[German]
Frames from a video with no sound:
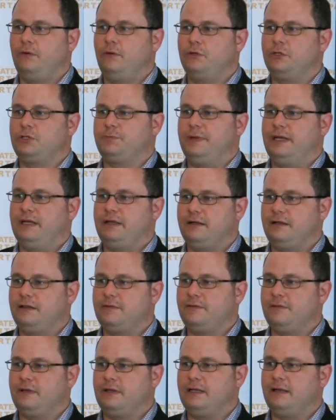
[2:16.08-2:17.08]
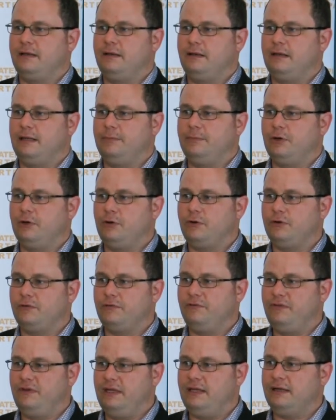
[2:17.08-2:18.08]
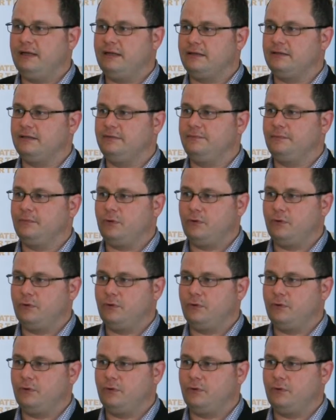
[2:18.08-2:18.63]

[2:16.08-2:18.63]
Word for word: Und später, als man dann eben auch Wien hatte,